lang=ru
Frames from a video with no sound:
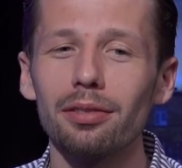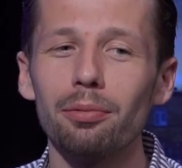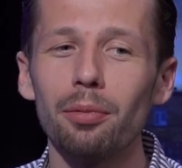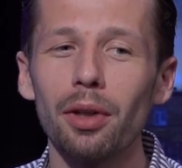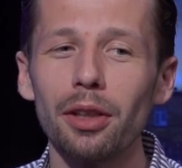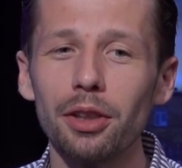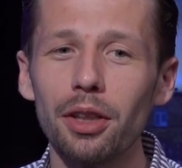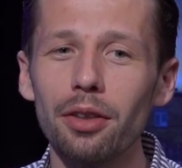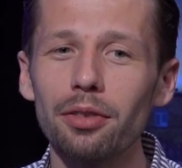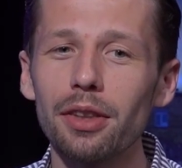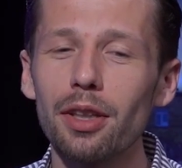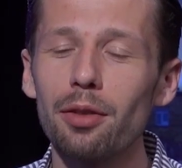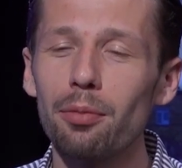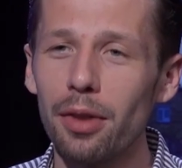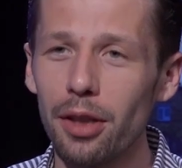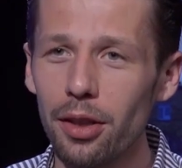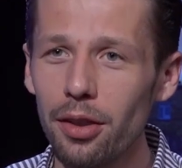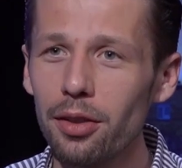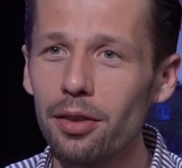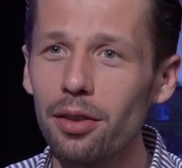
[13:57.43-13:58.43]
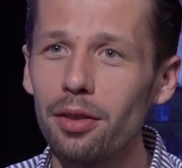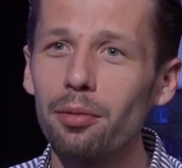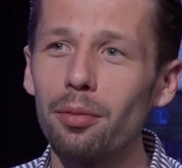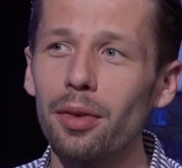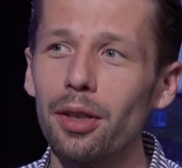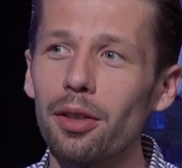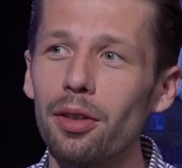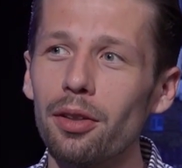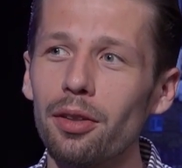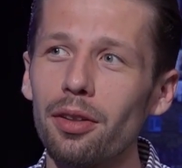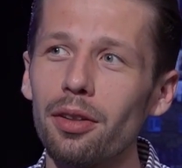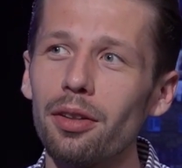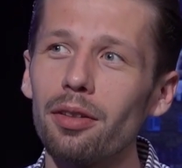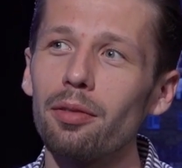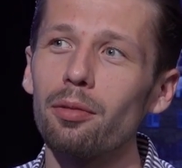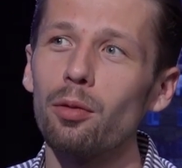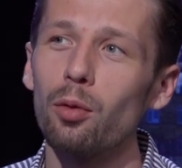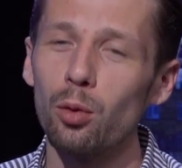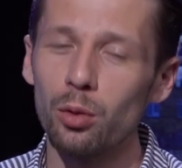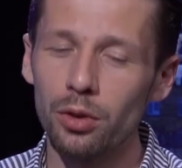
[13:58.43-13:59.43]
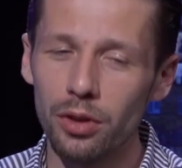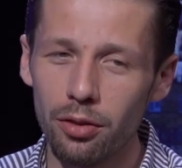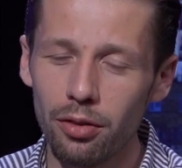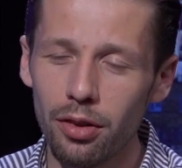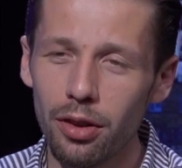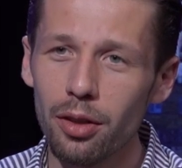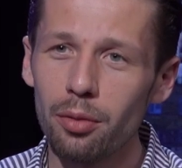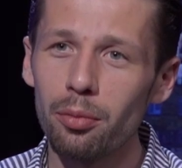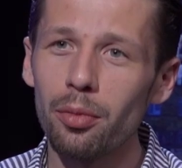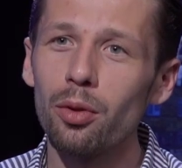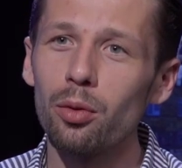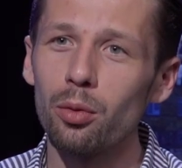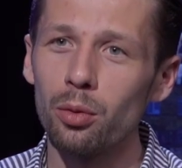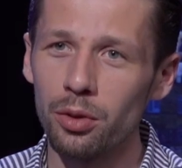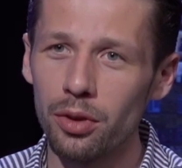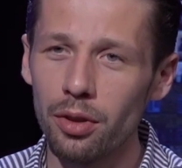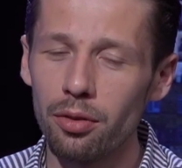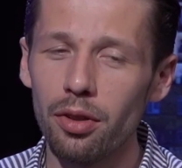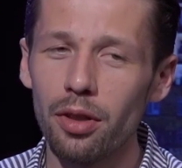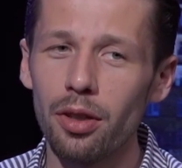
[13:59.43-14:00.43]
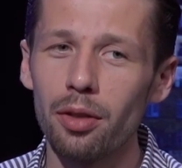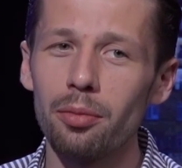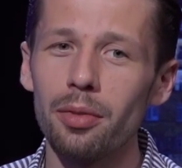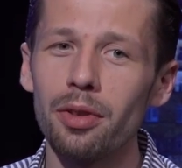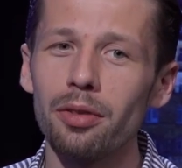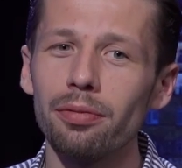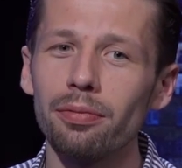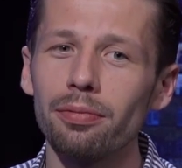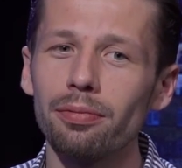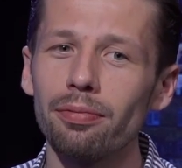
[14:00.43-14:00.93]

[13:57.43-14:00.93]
Пальчевский медийный, медийный, узнаваемый, узнаваемый,